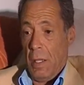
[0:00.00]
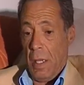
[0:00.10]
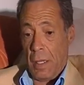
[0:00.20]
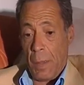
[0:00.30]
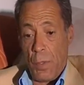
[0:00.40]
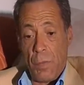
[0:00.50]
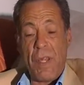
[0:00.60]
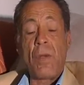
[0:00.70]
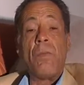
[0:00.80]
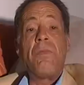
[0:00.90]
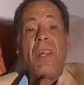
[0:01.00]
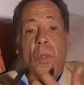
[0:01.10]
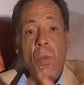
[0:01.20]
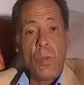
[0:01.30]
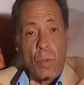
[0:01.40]
يعتبروا انفسهم
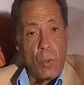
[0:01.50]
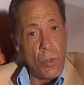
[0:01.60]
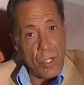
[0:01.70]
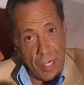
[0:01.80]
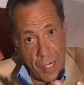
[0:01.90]
فتحوا تونس